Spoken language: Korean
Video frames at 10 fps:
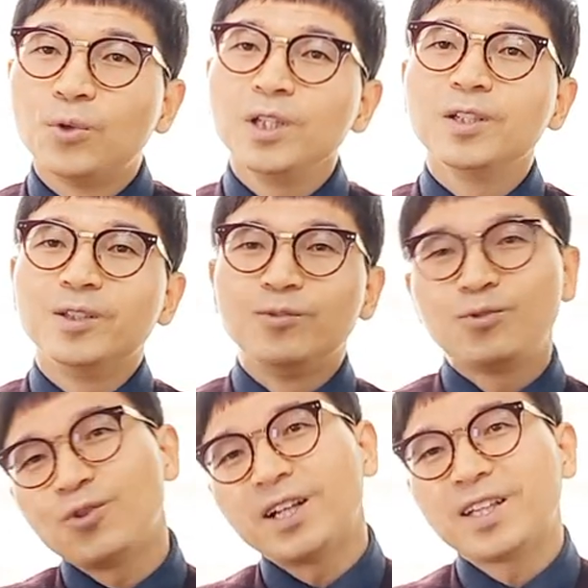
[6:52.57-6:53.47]
우리는
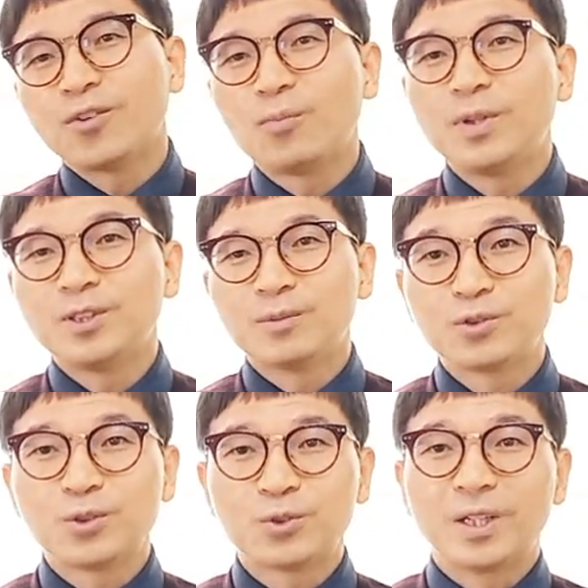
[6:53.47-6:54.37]
누구한테 높은
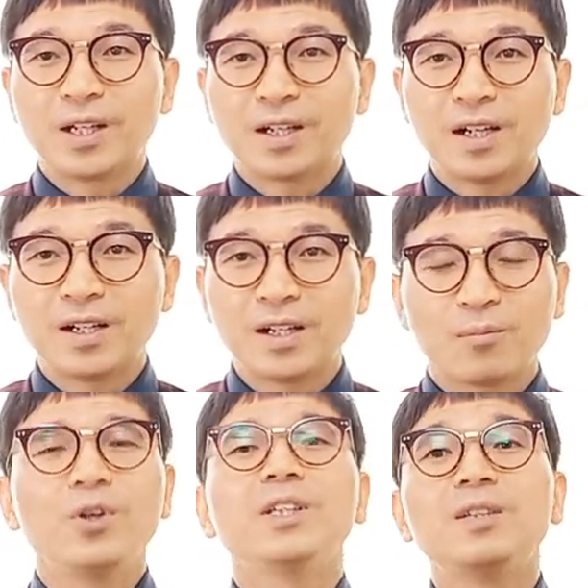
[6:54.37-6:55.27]
점수를 줘야 될까?
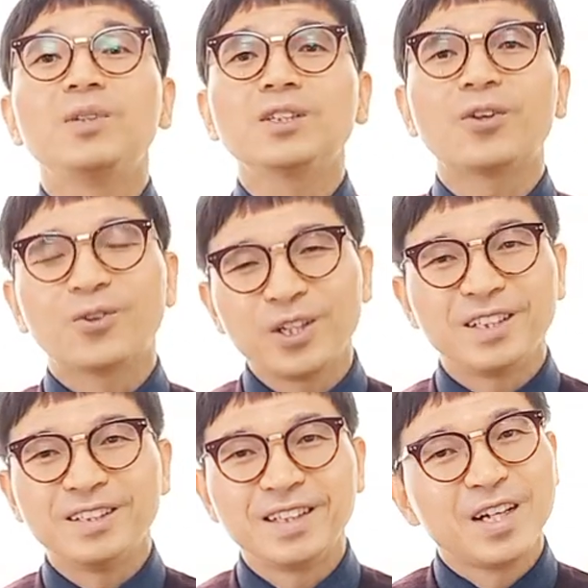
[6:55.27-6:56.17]
물론 심정적으로
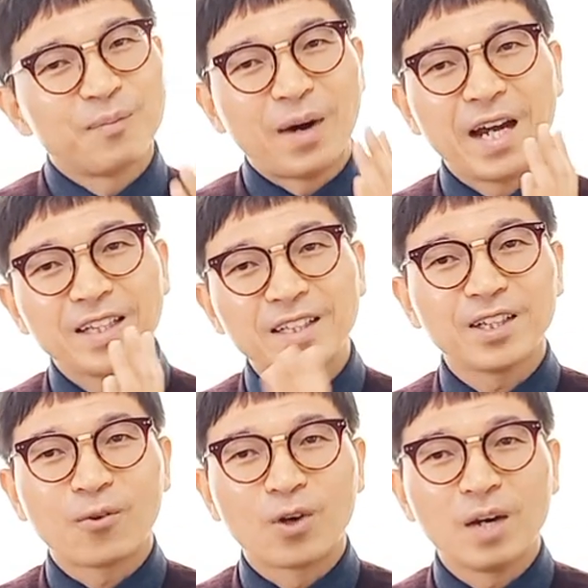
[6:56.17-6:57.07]
우리는
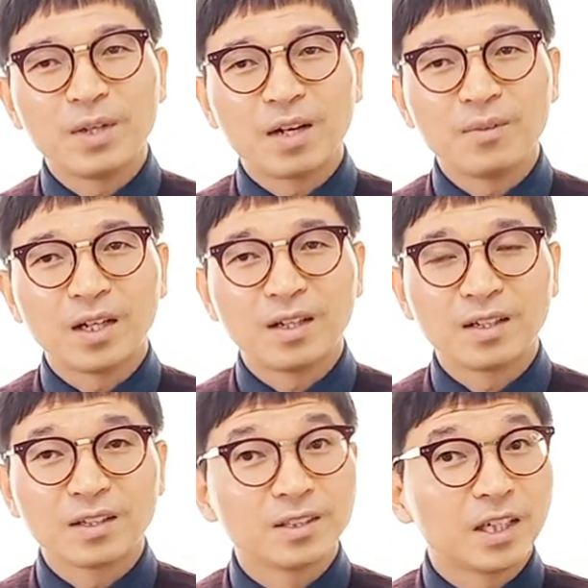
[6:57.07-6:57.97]
마의태자한테 공감이 갑니다.
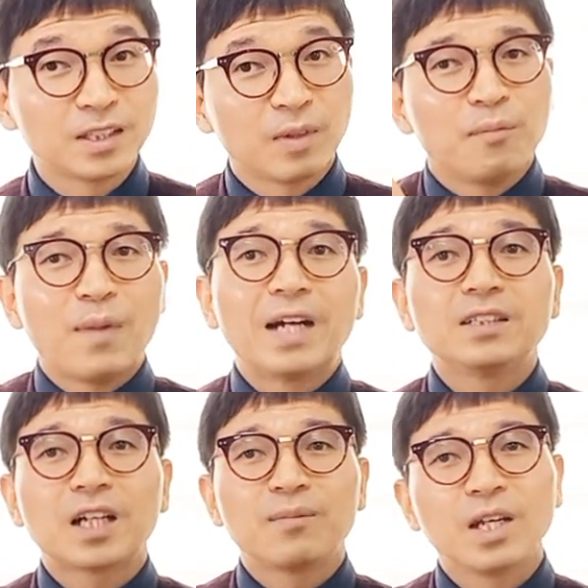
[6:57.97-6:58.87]
그렇지 않습니까?
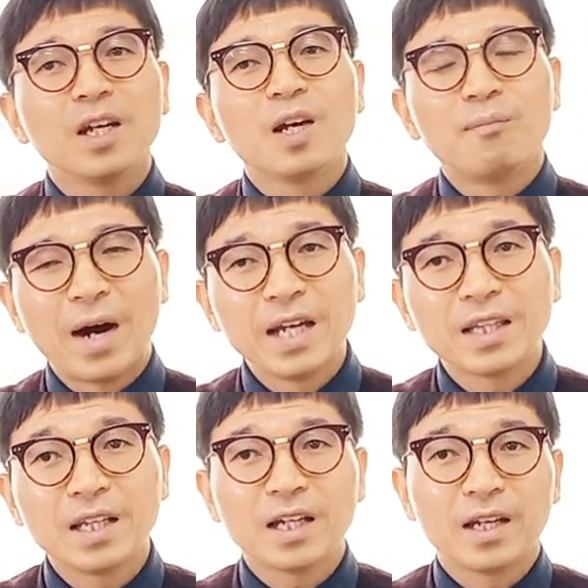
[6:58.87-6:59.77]
많은 사람들이
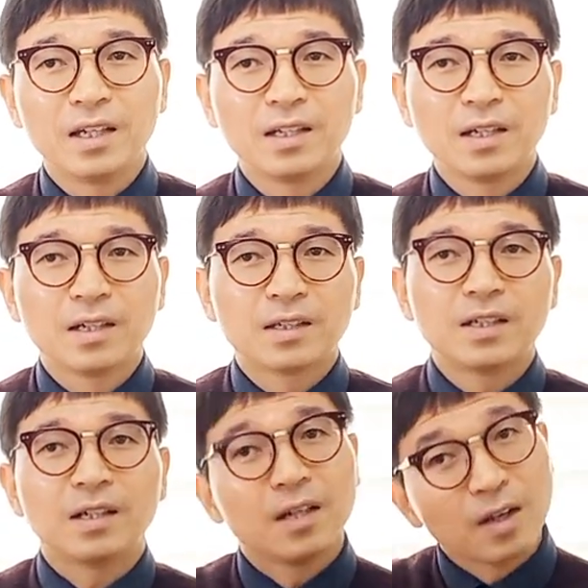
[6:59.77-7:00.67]
마의태자의
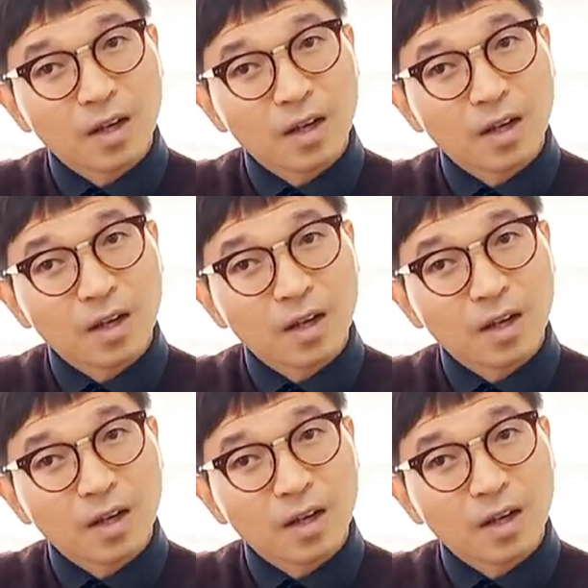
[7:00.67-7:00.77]
그